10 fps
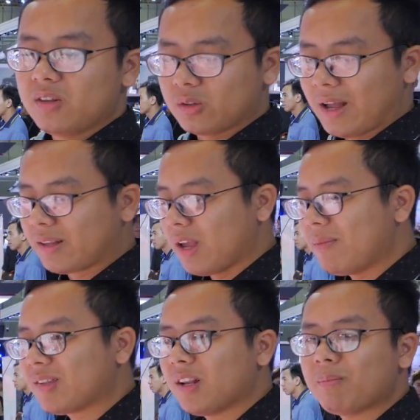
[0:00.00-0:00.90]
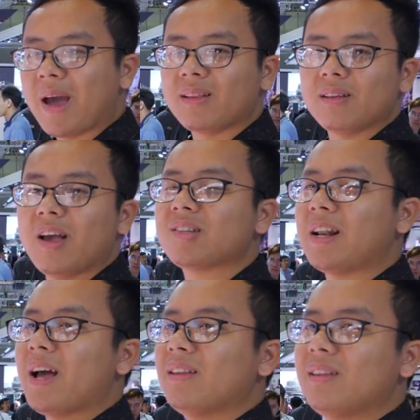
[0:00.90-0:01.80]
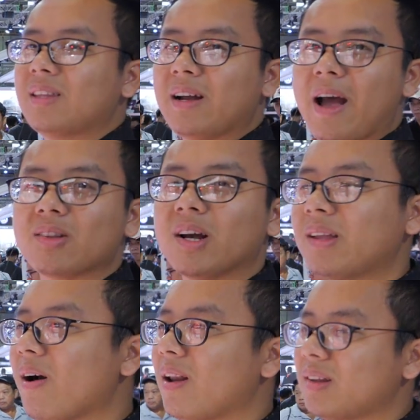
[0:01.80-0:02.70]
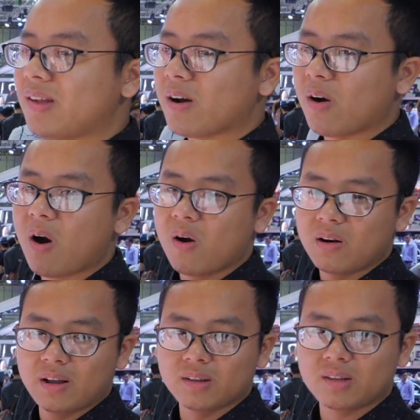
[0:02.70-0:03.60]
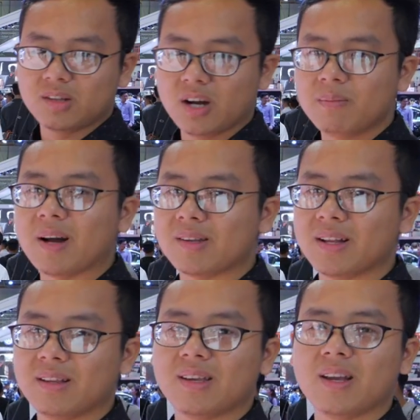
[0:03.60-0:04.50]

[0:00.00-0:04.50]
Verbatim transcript: Chúng ta thấy Mercedes-Benz S-Class tự hào giới thiệu là xe của họ là trơn mượt nhất,